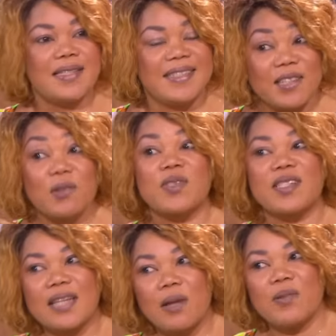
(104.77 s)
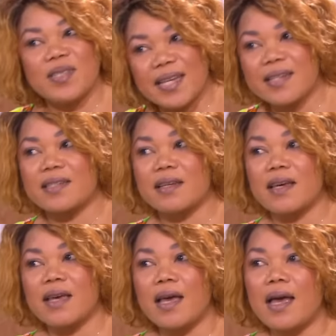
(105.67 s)
C'est donc ça le sexe.
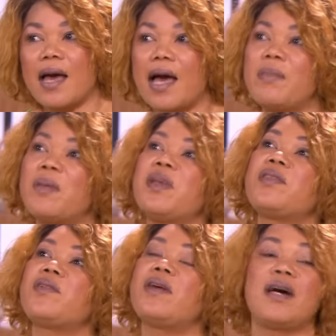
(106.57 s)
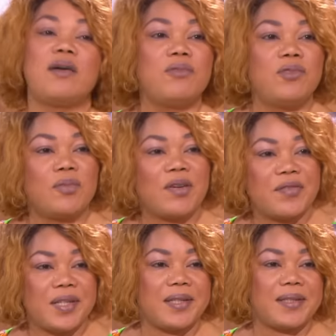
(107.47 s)
Ah ben maintenant, à nous de ma fille.